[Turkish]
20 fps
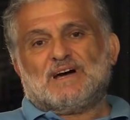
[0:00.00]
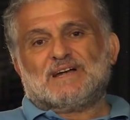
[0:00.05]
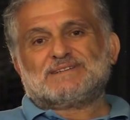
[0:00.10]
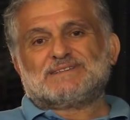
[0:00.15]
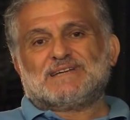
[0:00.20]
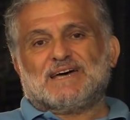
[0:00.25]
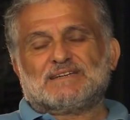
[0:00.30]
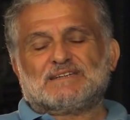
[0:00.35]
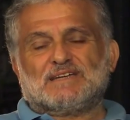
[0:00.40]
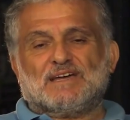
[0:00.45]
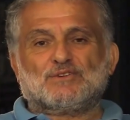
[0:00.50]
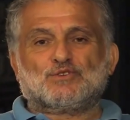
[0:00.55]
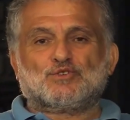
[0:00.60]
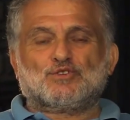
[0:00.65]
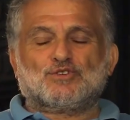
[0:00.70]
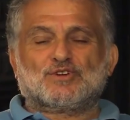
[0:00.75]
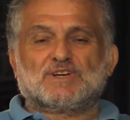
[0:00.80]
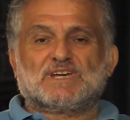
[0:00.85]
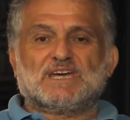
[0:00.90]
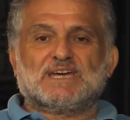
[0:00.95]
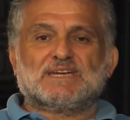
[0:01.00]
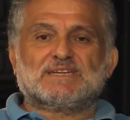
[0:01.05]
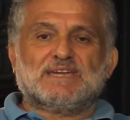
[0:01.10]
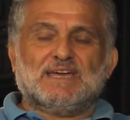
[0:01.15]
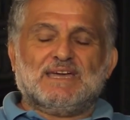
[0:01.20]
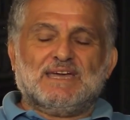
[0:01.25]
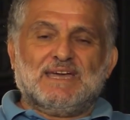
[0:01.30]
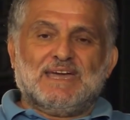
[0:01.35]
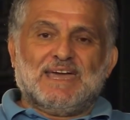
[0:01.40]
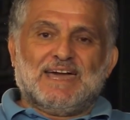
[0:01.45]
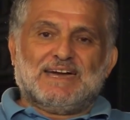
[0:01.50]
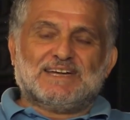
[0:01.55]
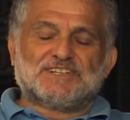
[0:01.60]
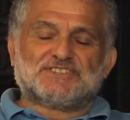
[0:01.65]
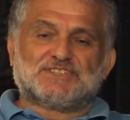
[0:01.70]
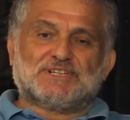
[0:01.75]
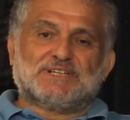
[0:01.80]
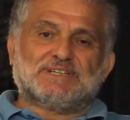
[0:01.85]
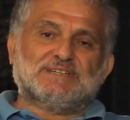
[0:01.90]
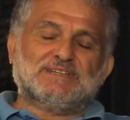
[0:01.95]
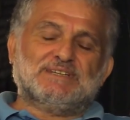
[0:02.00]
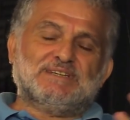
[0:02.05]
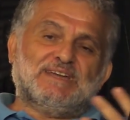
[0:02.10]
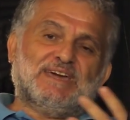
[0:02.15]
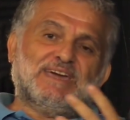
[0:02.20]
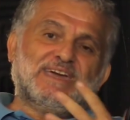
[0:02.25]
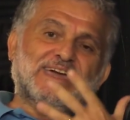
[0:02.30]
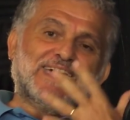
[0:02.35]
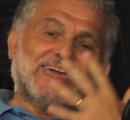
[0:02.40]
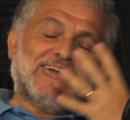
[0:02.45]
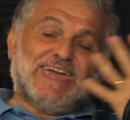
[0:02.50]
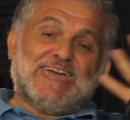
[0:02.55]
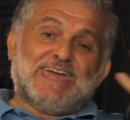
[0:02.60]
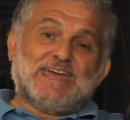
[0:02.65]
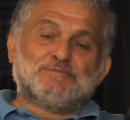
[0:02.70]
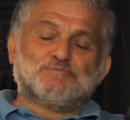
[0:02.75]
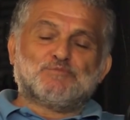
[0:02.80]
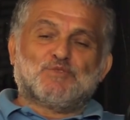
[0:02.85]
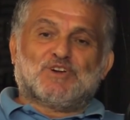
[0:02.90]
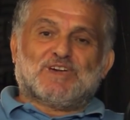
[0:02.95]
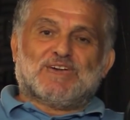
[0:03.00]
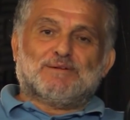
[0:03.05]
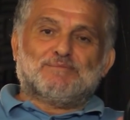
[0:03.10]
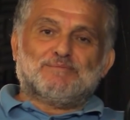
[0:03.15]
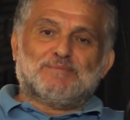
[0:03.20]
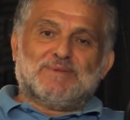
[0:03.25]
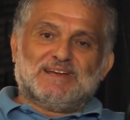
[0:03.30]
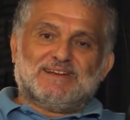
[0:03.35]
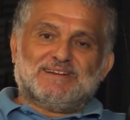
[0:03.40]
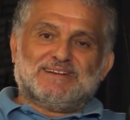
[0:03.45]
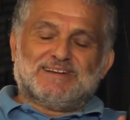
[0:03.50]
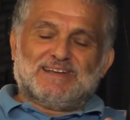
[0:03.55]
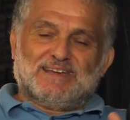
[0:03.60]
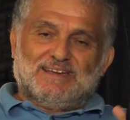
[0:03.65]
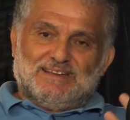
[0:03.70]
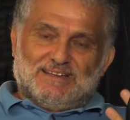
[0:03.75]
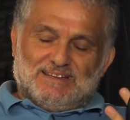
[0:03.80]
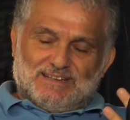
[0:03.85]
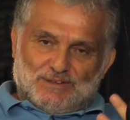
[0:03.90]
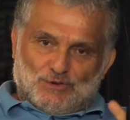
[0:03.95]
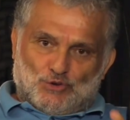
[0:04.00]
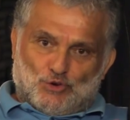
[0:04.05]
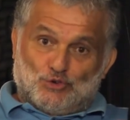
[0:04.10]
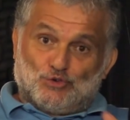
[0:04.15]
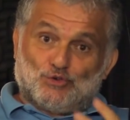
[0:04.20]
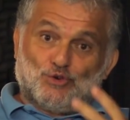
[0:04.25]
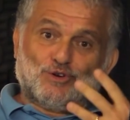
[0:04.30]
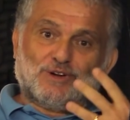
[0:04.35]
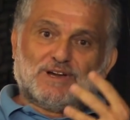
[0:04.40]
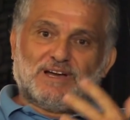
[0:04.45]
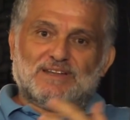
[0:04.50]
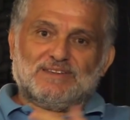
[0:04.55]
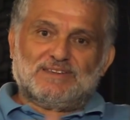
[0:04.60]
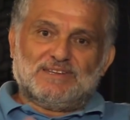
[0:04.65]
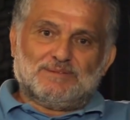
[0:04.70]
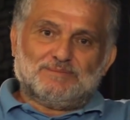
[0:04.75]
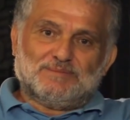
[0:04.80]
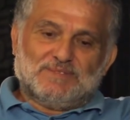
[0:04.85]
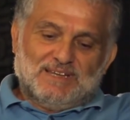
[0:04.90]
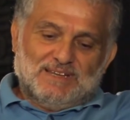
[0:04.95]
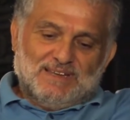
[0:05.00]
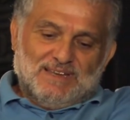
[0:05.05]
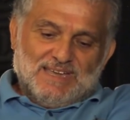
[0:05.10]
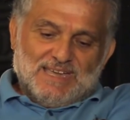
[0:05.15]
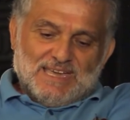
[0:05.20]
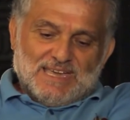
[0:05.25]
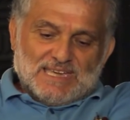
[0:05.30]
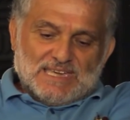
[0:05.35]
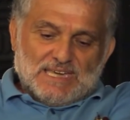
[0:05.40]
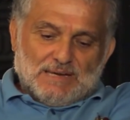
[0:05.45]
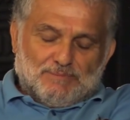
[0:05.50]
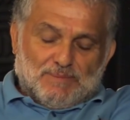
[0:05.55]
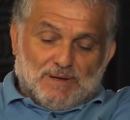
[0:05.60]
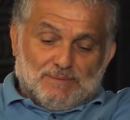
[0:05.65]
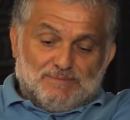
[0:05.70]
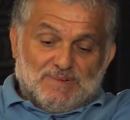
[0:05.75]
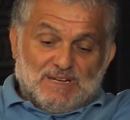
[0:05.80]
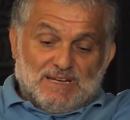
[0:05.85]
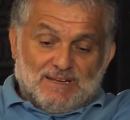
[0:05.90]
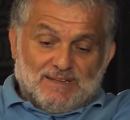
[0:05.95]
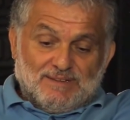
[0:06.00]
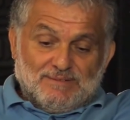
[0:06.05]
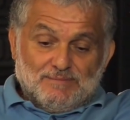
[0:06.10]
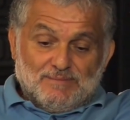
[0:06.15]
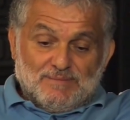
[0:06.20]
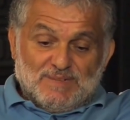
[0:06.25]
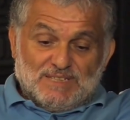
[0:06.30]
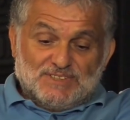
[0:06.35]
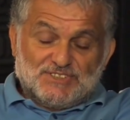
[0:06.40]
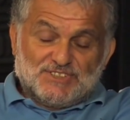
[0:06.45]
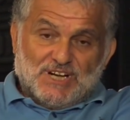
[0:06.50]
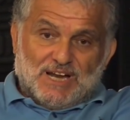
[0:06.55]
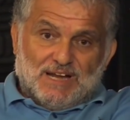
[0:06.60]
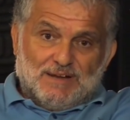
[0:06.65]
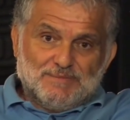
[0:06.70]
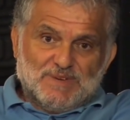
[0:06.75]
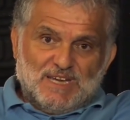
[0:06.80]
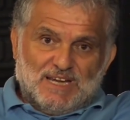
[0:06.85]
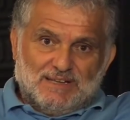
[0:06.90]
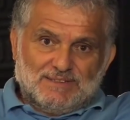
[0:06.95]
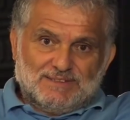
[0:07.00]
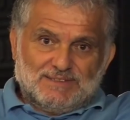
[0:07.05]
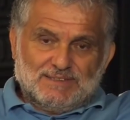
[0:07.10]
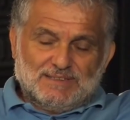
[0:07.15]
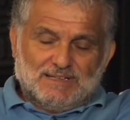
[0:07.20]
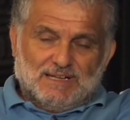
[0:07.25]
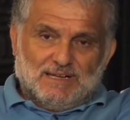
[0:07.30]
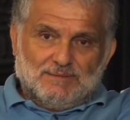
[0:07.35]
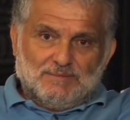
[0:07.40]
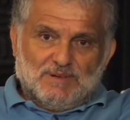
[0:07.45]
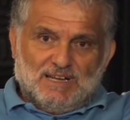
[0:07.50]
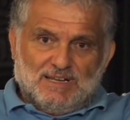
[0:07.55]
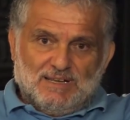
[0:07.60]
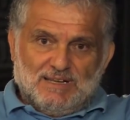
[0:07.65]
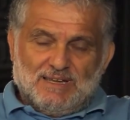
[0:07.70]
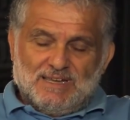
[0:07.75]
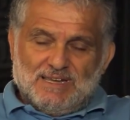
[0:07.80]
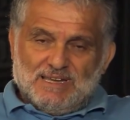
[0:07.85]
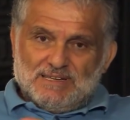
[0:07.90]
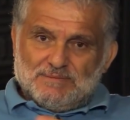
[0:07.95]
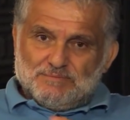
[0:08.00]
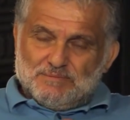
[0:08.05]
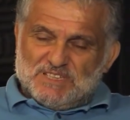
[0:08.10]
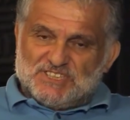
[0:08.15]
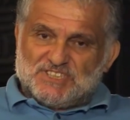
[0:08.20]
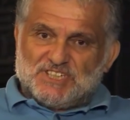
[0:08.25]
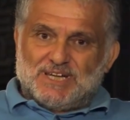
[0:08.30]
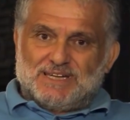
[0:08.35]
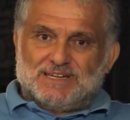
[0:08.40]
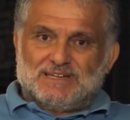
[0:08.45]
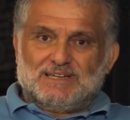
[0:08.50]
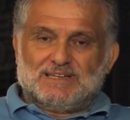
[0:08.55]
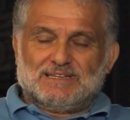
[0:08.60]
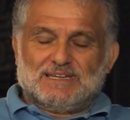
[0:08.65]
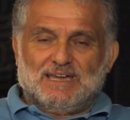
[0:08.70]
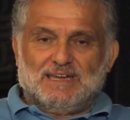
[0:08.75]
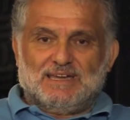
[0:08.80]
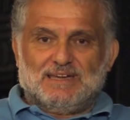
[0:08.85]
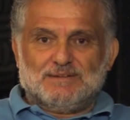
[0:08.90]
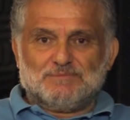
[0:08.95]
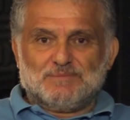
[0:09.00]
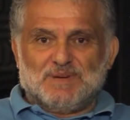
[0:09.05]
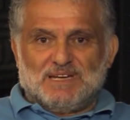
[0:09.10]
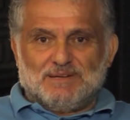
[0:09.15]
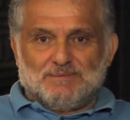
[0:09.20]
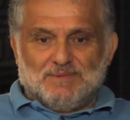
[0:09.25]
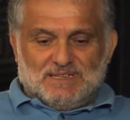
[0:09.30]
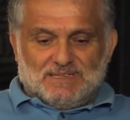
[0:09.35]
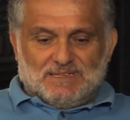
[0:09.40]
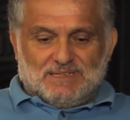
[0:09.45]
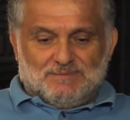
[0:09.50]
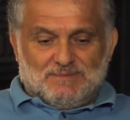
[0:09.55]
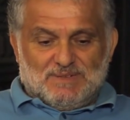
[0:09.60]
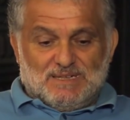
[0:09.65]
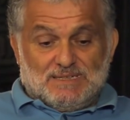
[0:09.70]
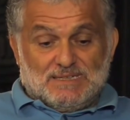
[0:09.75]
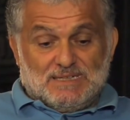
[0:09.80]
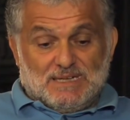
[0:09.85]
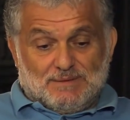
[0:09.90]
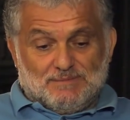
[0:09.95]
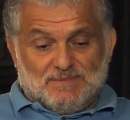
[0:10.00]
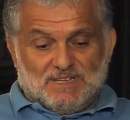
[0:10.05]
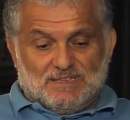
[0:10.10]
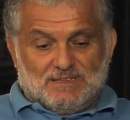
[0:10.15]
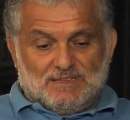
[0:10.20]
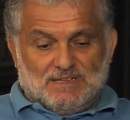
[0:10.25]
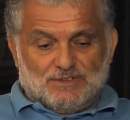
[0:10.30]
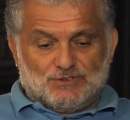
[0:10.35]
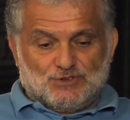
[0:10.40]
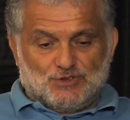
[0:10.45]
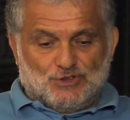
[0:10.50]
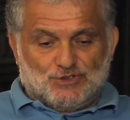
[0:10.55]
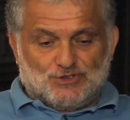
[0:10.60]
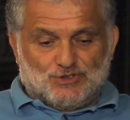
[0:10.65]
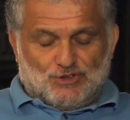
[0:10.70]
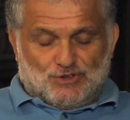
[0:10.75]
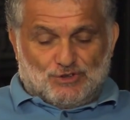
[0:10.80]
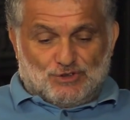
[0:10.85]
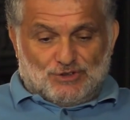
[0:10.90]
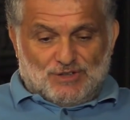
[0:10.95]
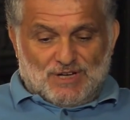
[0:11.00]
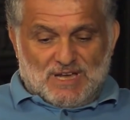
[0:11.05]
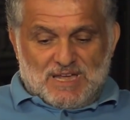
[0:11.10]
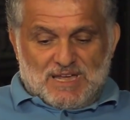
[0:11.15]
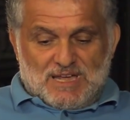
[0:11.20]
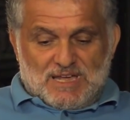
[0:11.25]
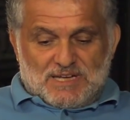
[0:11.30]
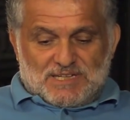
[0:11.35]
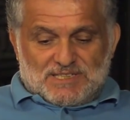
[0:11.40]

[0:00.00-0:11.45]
Onlar zaten Türkiye'de her şeyi en mükemmelini kötülük anlamda yapabilen bir camiadır ama bir şekilde benim etimi yiyemediler çok şükür.